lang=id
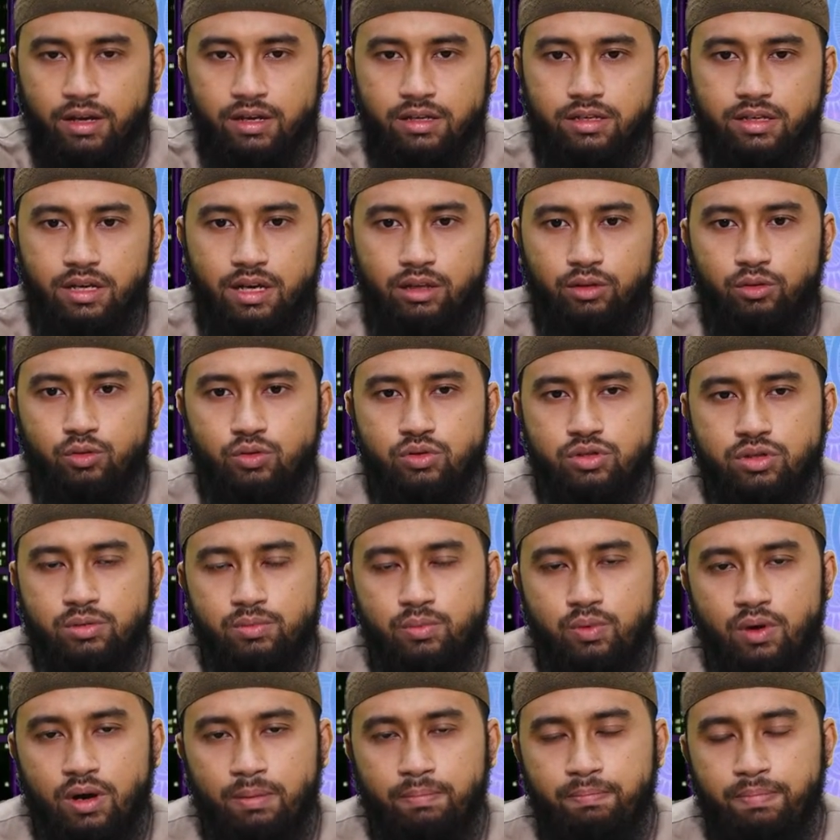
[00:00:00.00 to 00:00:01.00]
yaitu
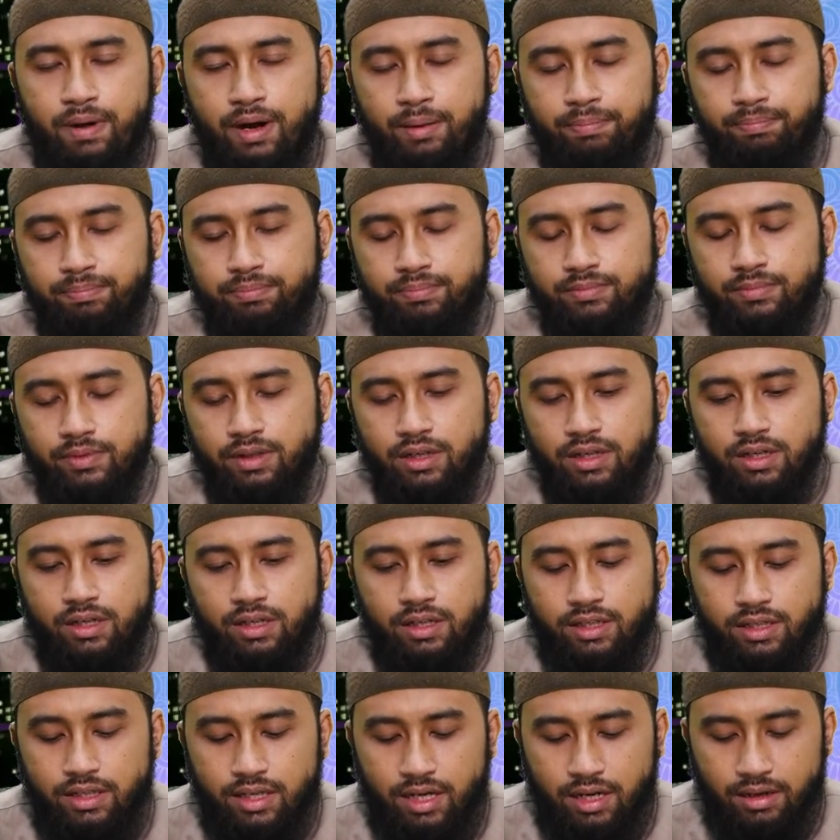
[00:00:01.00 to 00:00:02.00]
sebuah bab
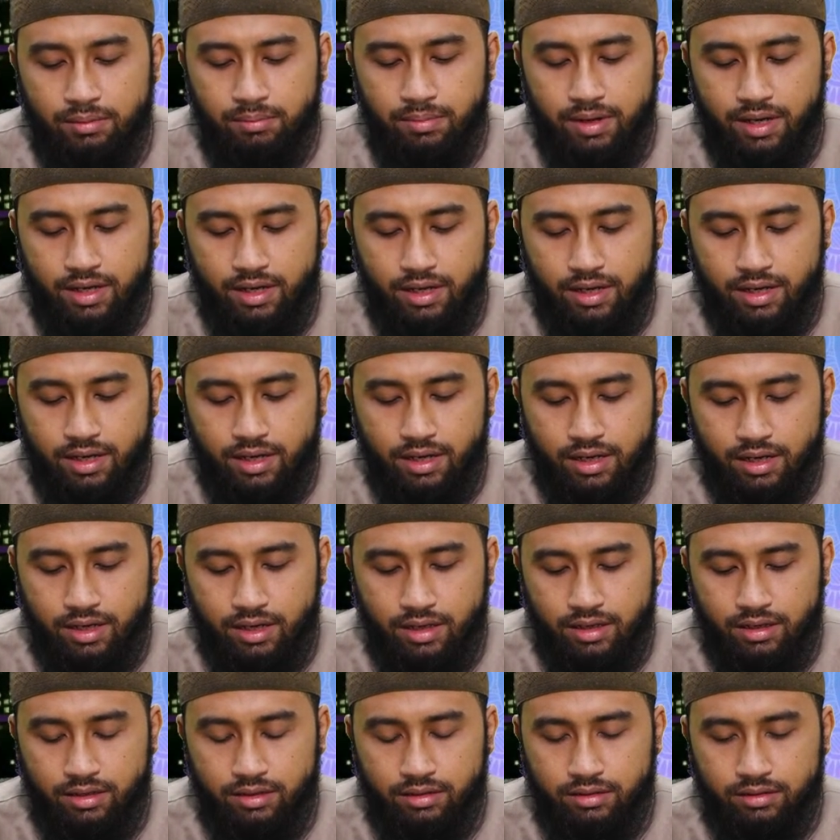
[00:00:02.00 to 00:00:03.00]
yang
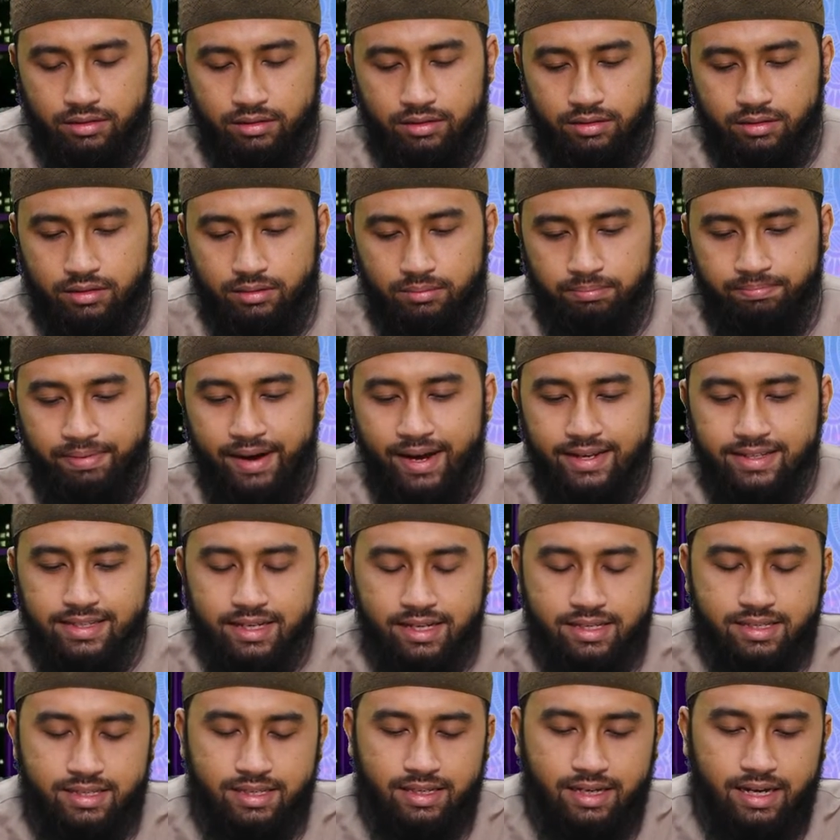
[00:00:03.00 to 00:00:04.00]
mana
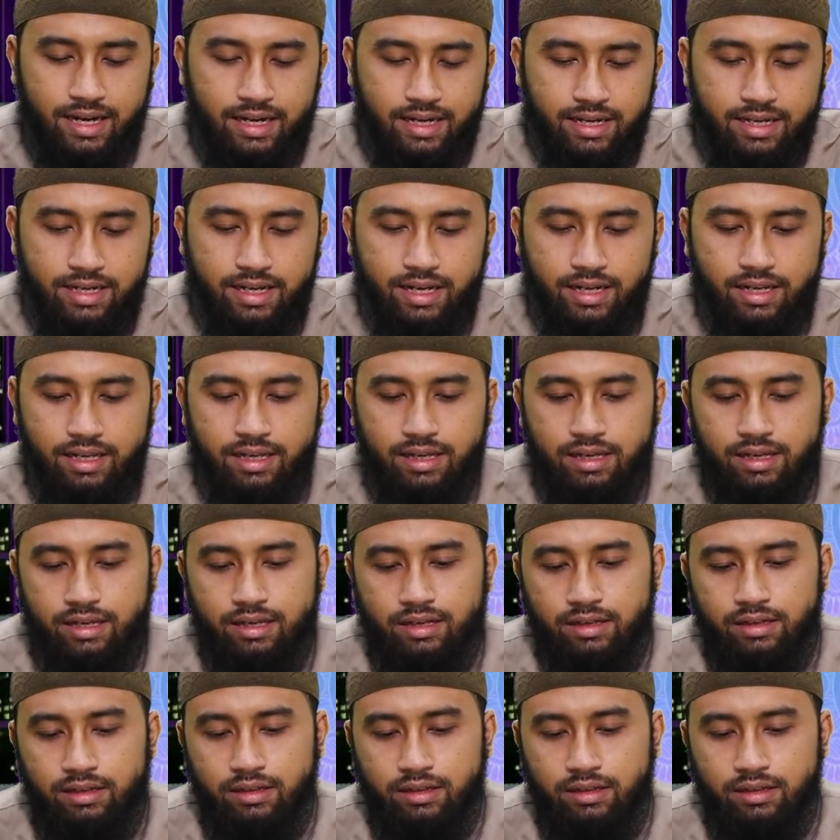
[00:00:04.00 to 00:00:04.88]
banyak sekali dari